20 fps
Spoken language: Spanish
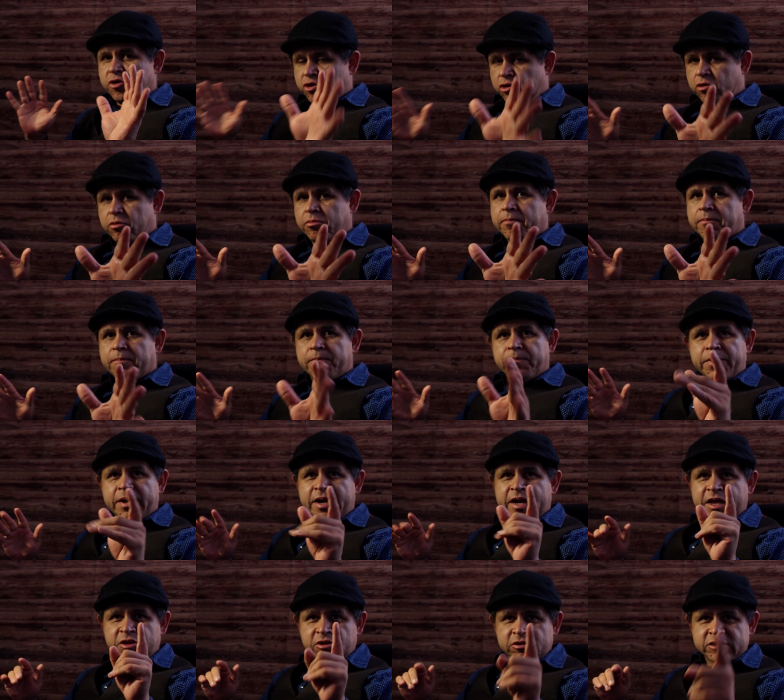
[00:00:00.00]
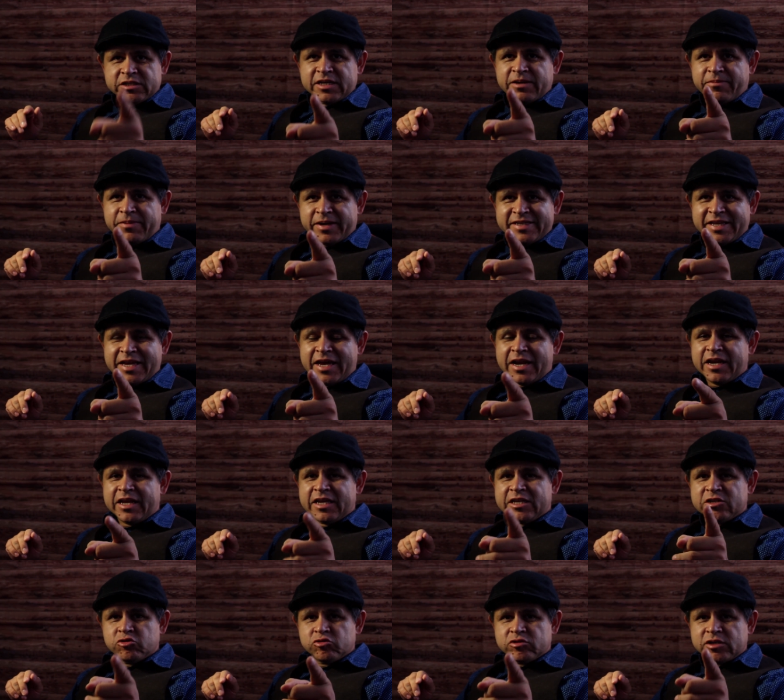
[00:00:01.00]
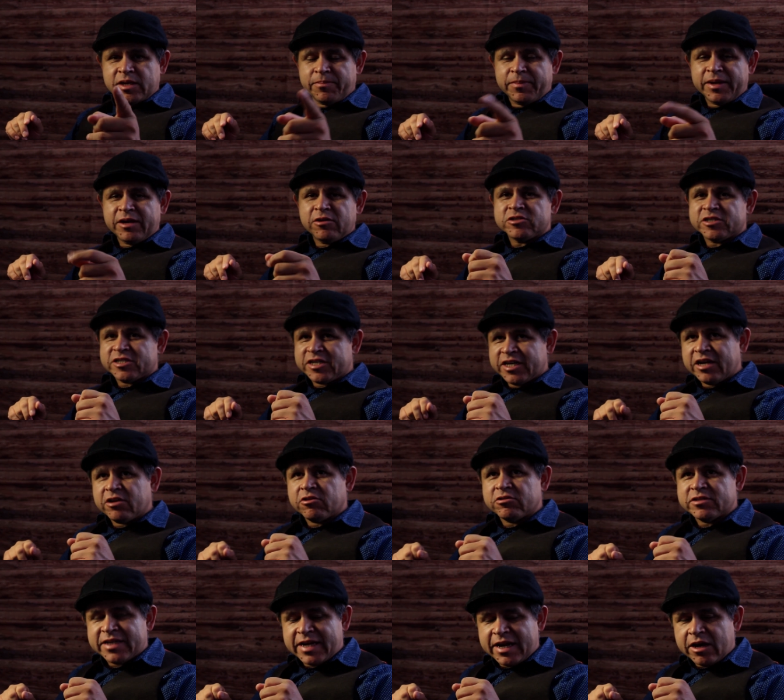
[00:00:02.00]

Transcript: no, para don Sebastián y sus amigos ricos de